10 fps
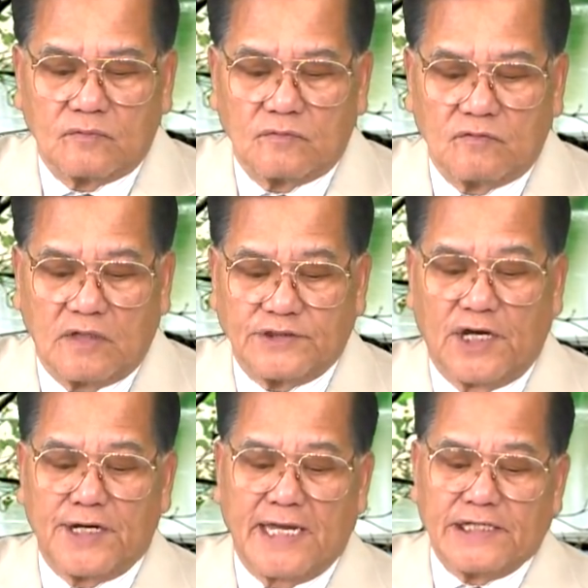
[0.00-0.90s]
Và
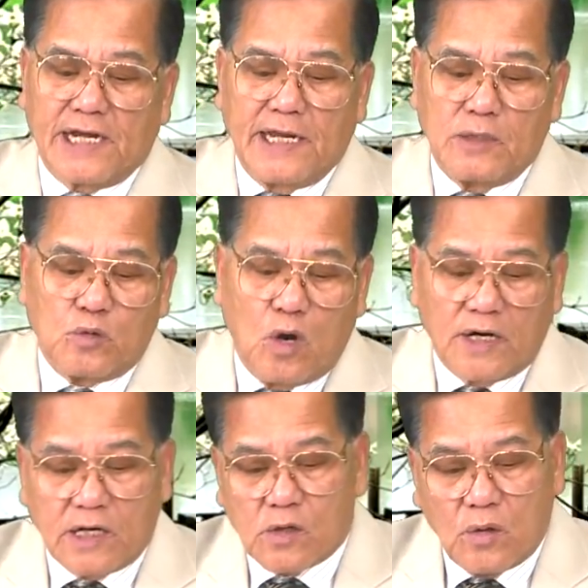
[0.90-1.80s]
giờ này gia đình của
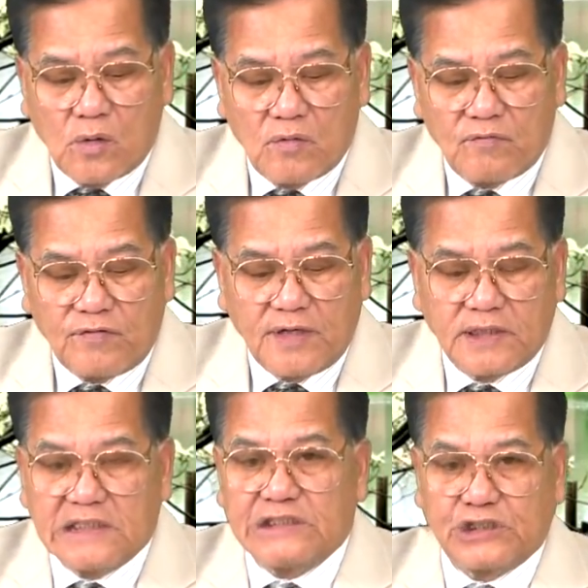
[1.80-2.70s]
cái cô
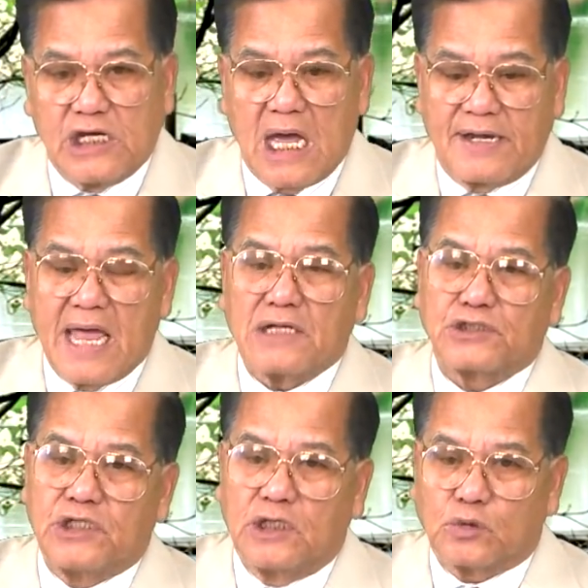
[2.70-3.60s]
Vedicia đang
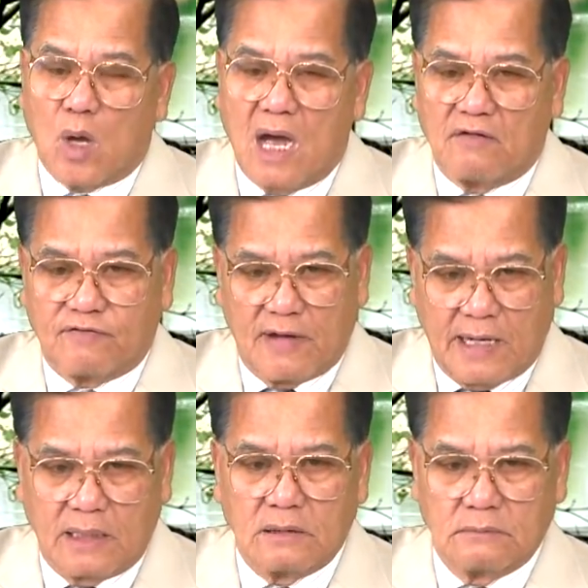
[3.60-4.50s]
xin tòa
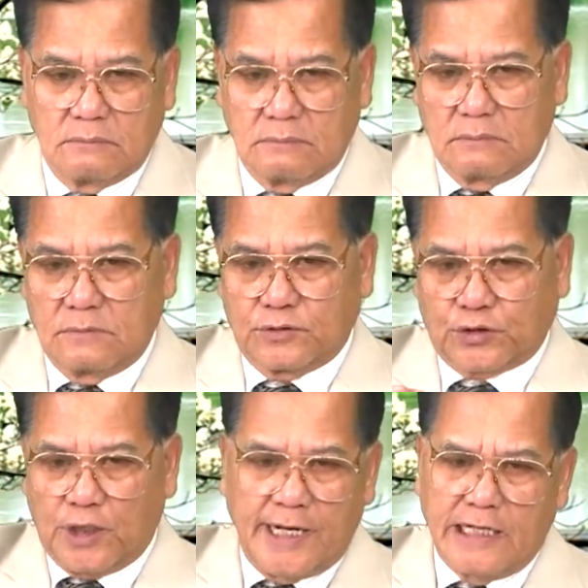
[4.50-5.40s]
phải
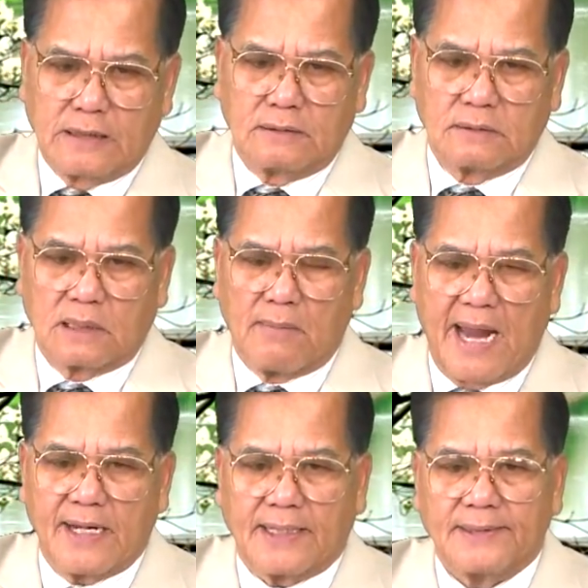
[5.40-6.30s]
tử hình thằng
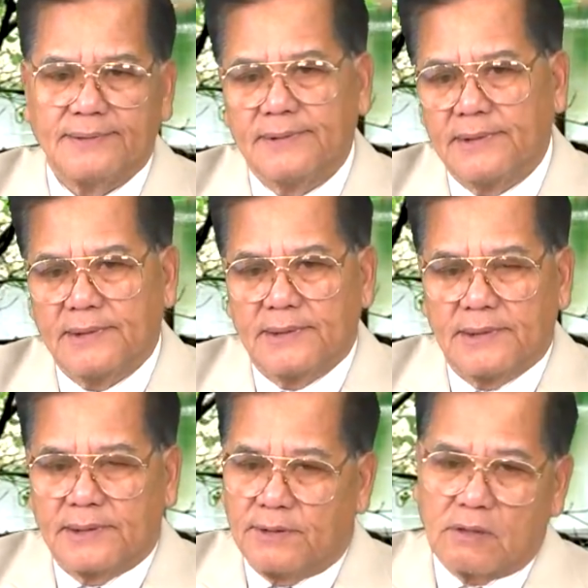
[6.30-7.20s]
bé này.
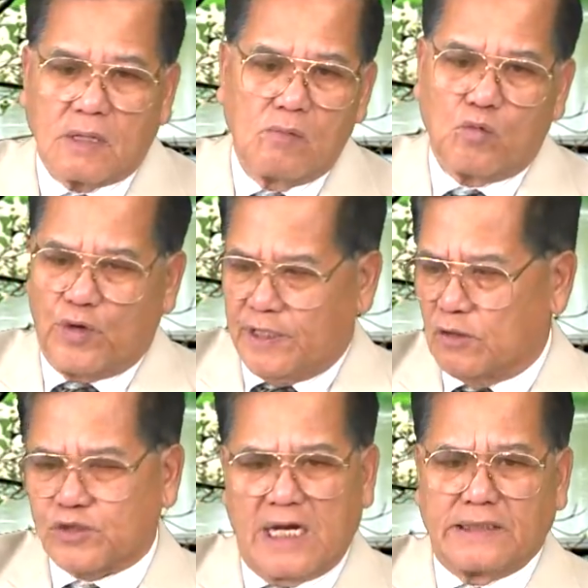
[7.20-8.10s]
Nếu không quỷ
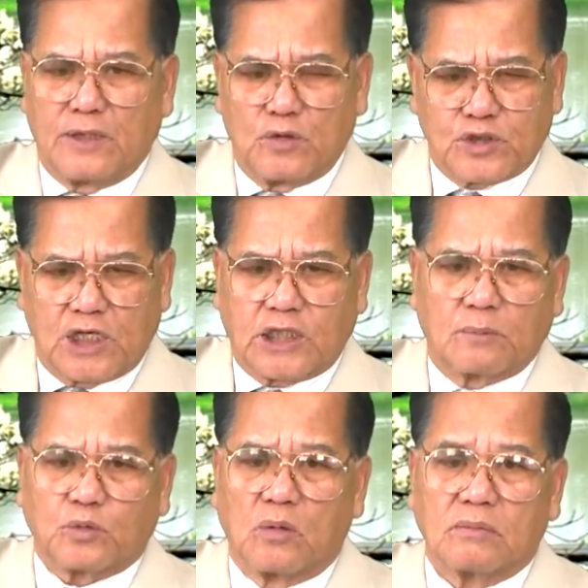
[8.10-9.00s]
râu xanh này nó sẽ tiếp
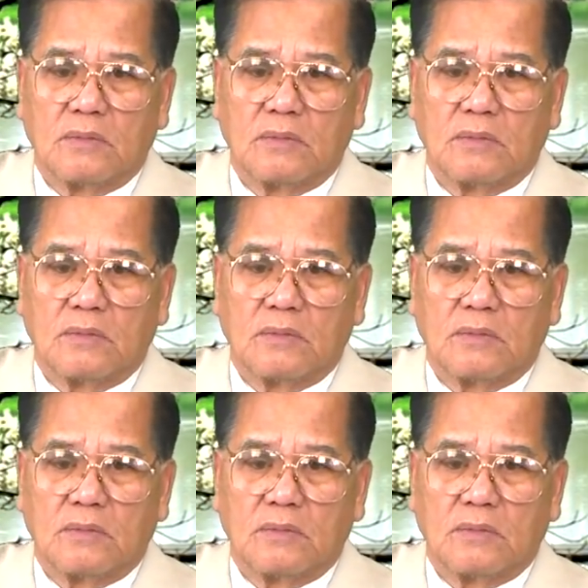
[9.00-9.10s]
tục